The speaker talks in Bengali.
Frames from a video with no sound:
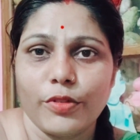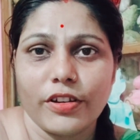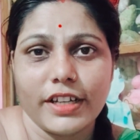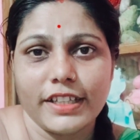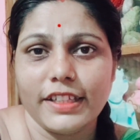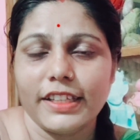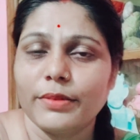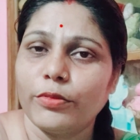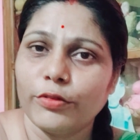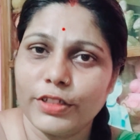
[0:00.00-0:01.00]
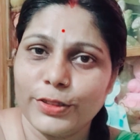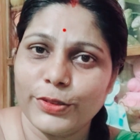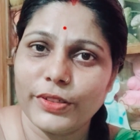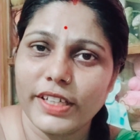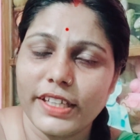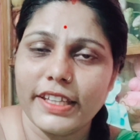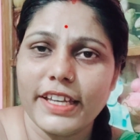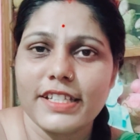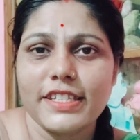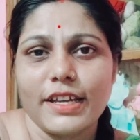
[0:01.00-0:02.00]
বর এদিকে বউয়ের জন্য
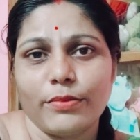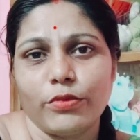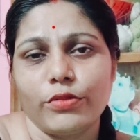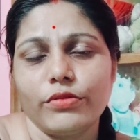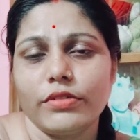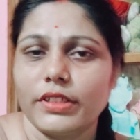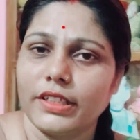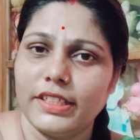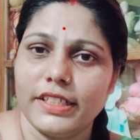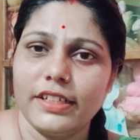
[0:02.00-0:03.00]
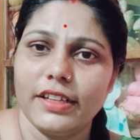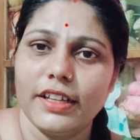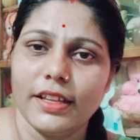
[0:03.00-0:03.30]
কেন্দ্রে যাচ্ছে আর বউ নিজের